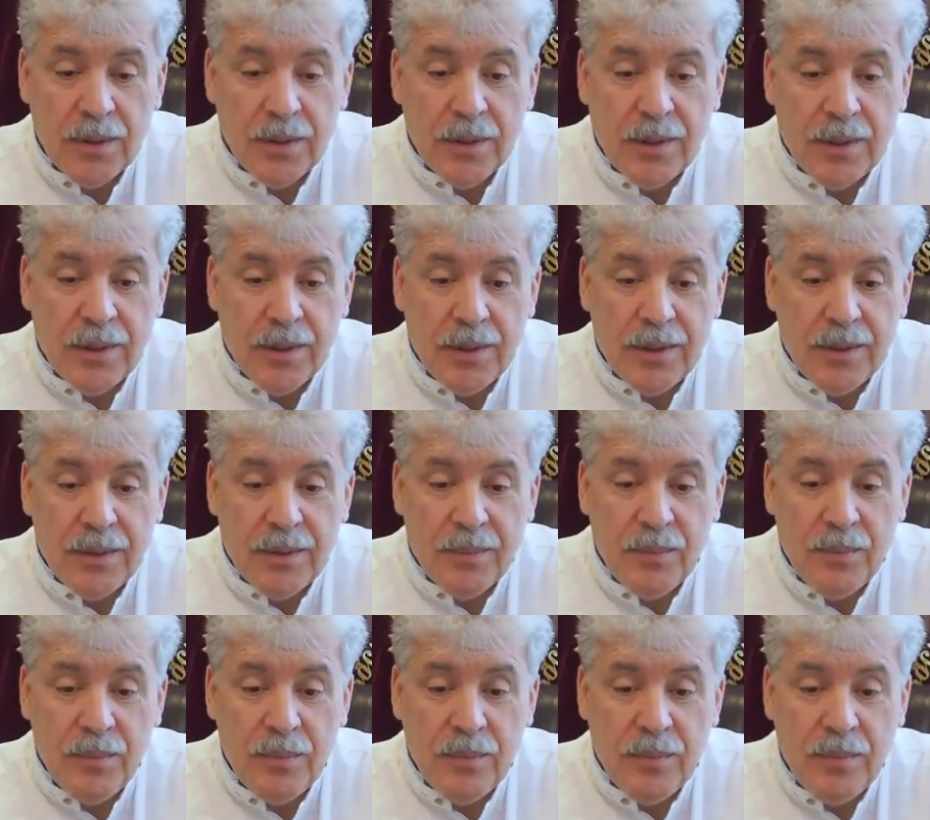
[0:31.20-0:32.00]
а,
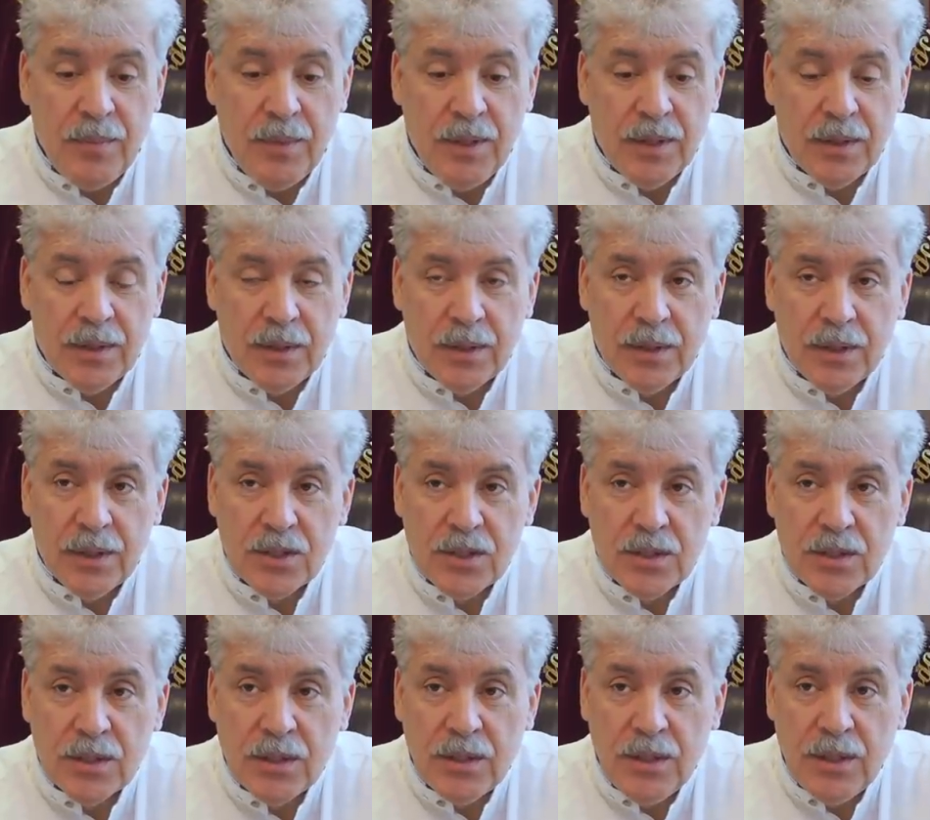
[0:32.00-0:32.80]
метро
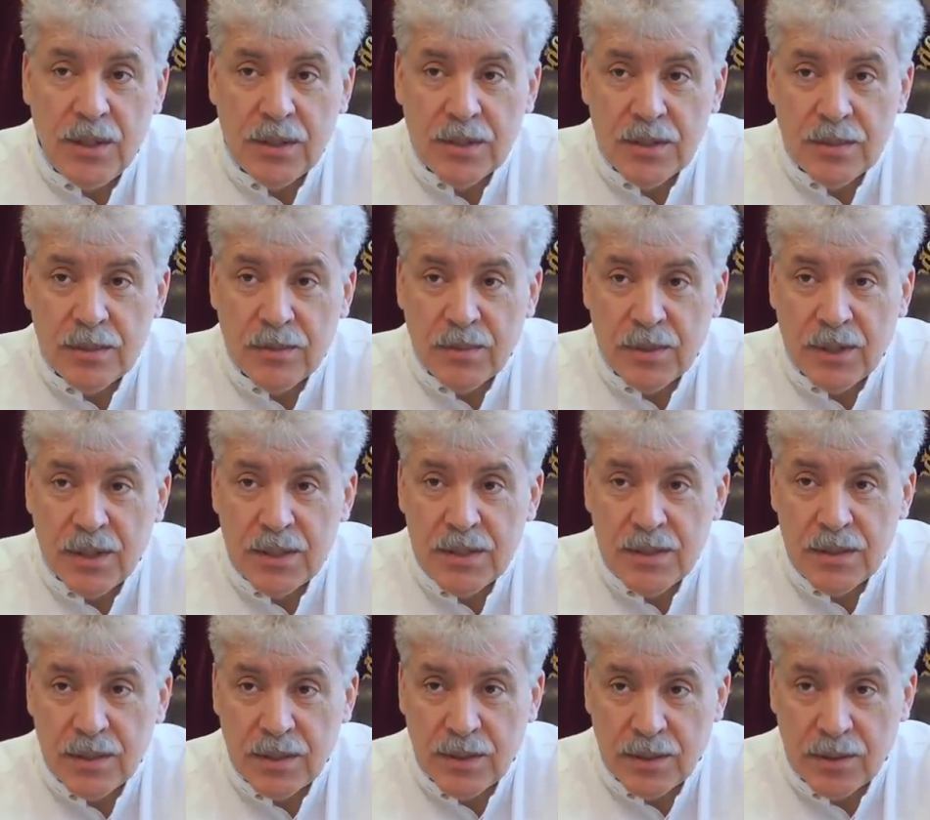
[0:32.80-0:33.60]
Кашинкари,
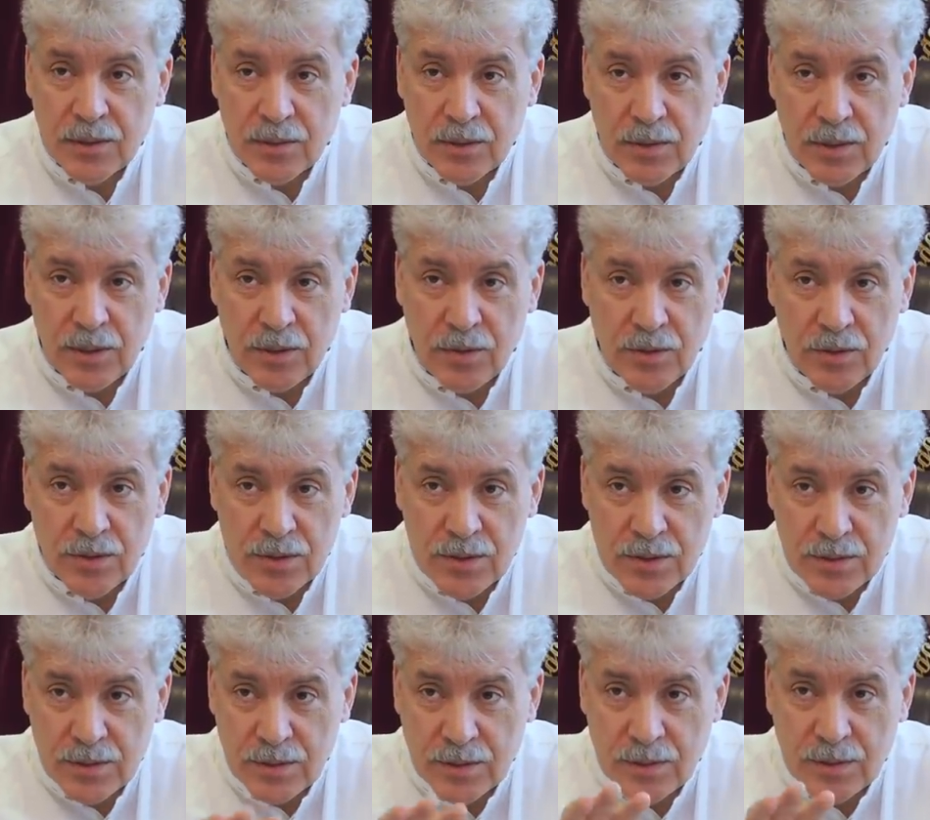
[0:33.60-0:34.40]
магазин, который
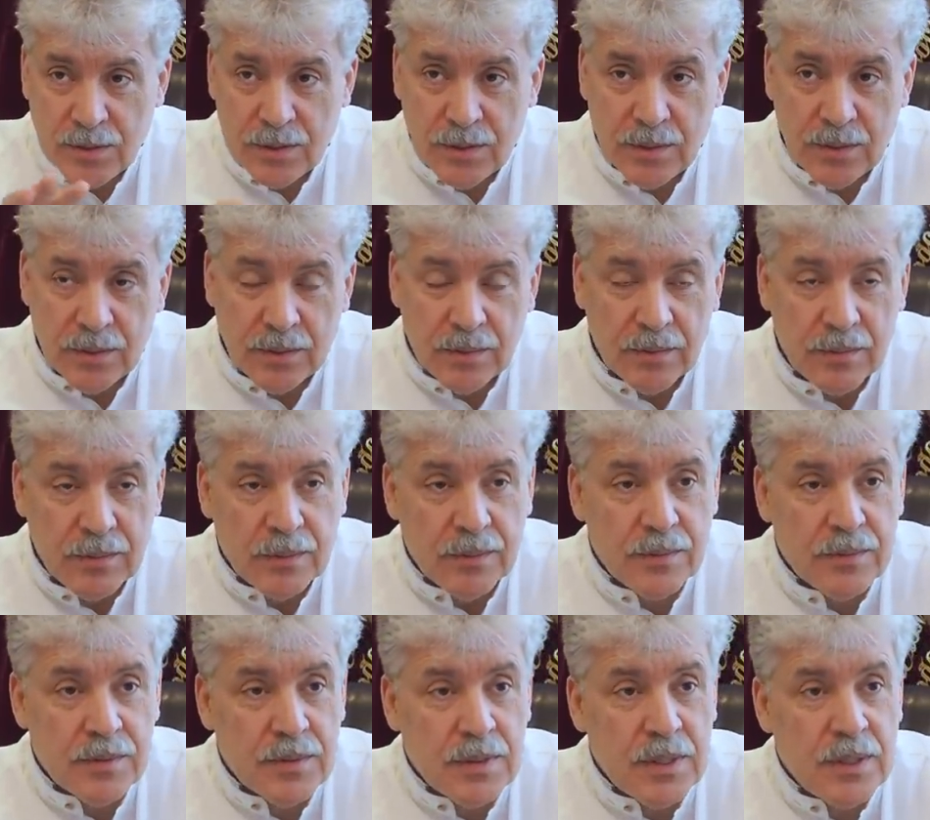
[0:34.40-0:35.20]
находится
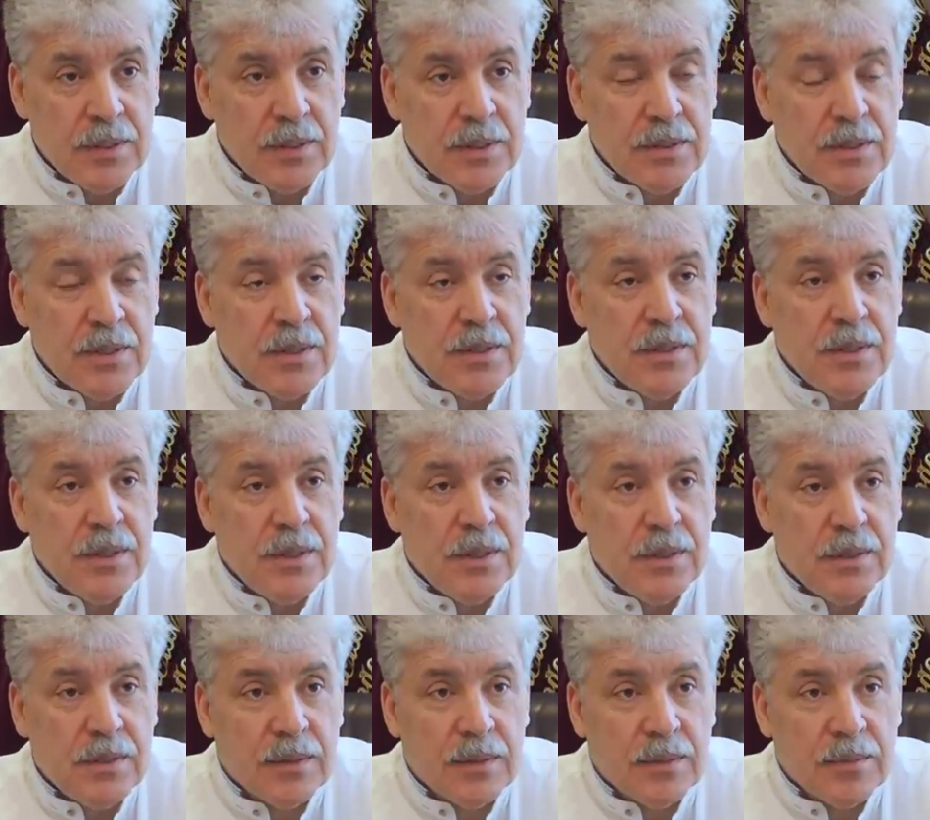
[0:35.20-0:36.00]
э, на
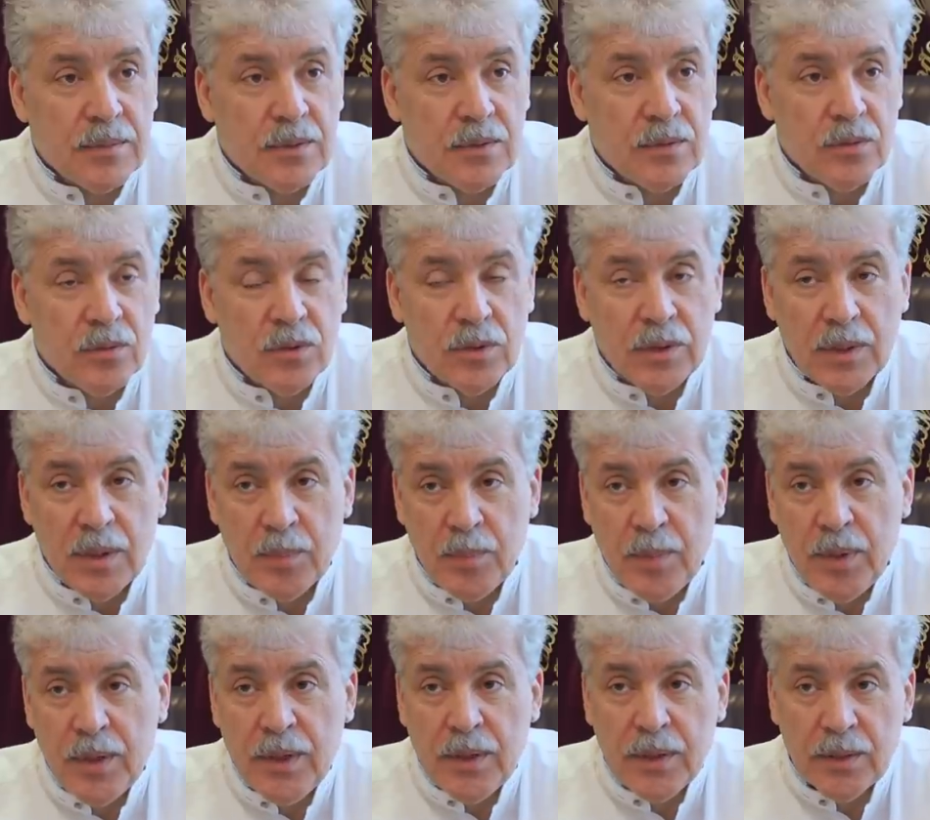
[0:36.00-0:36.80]
соседней, там, около
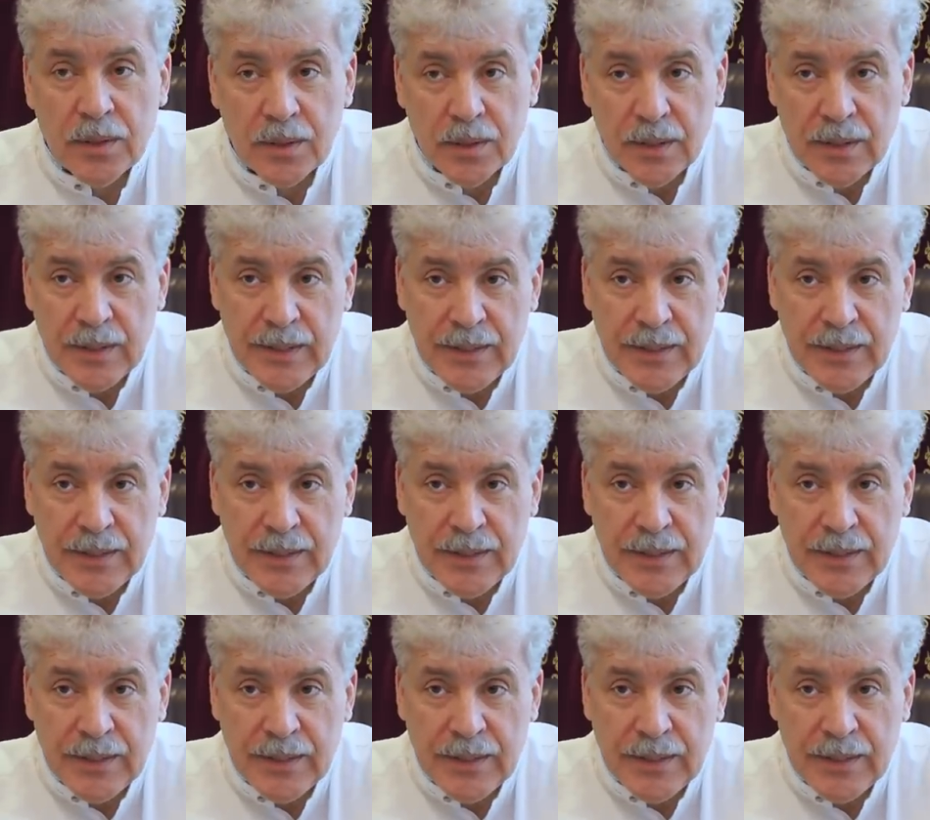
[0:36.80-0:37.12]
опаринок,